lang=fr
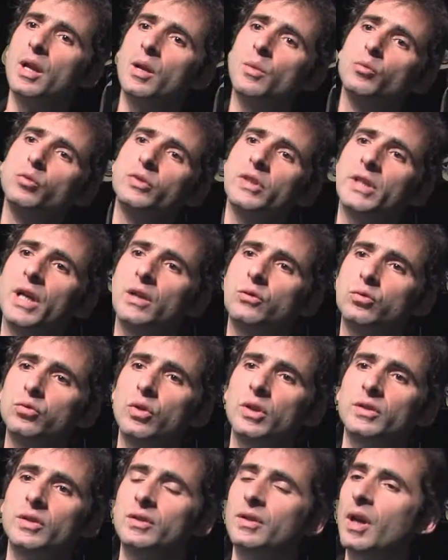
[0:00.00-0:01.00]
La musique a
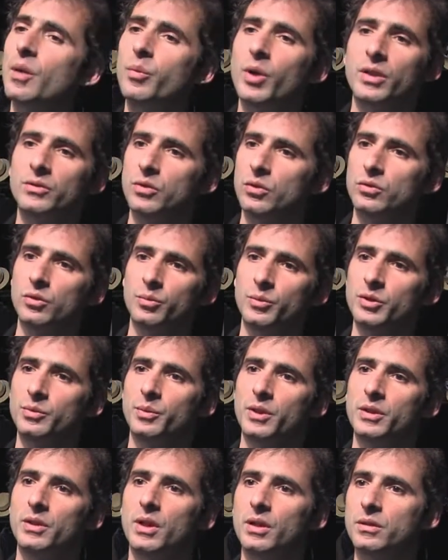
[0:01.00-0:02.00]
toujours été très présente dans mes
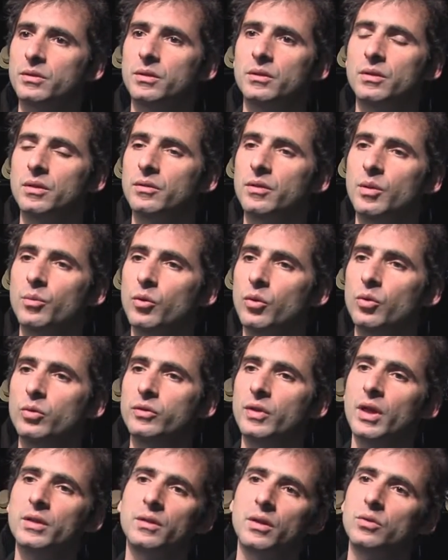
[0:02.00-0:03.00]
spectacles. C'était vraiment le
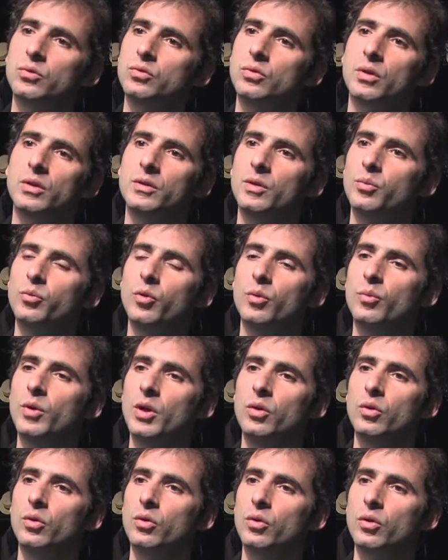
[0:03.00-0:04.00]
théâtre a toujours été pour moi
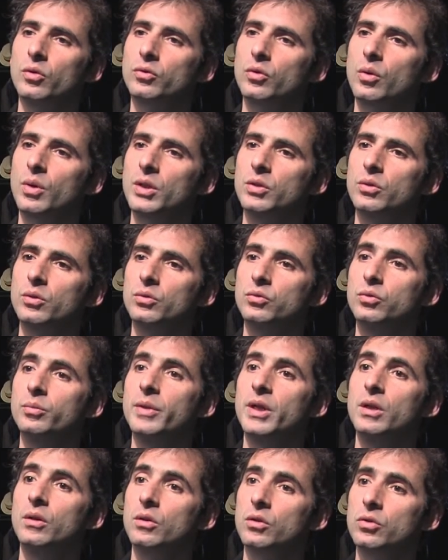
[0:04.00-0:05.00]
l'endroit du
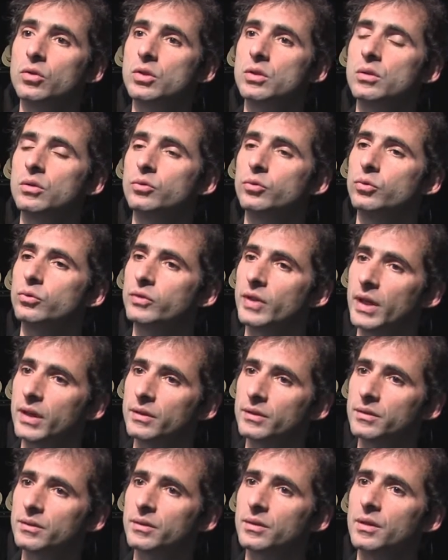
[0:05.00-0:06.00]
mélange du
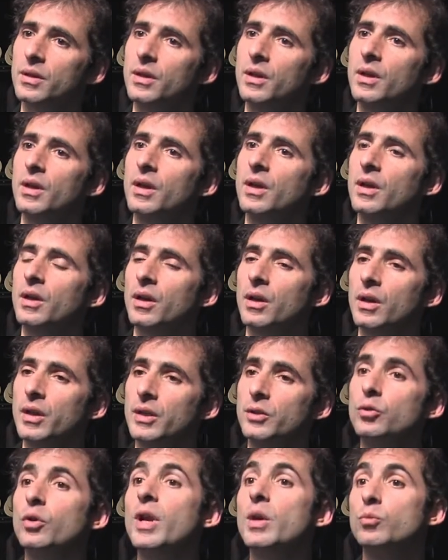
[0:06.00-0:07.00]
texte
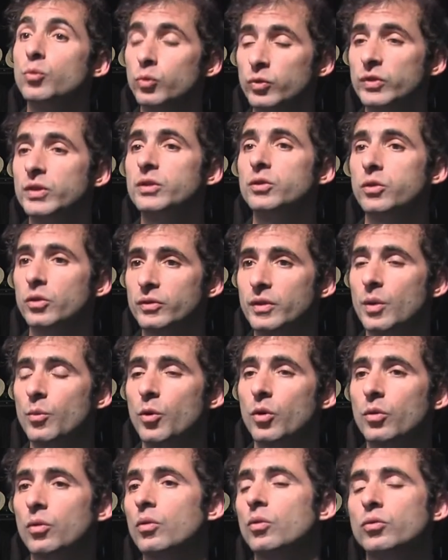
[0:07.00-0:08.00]
et de la musique
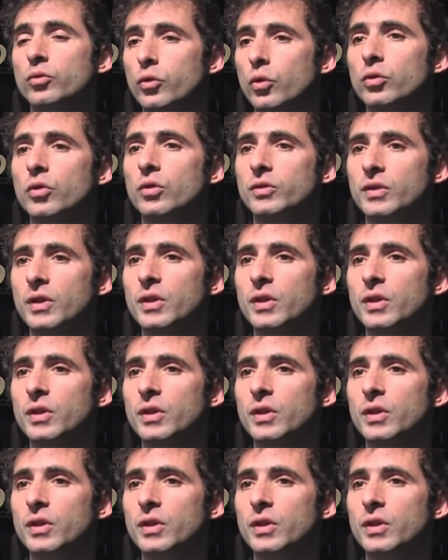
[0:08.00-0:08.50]
notamment. D'autres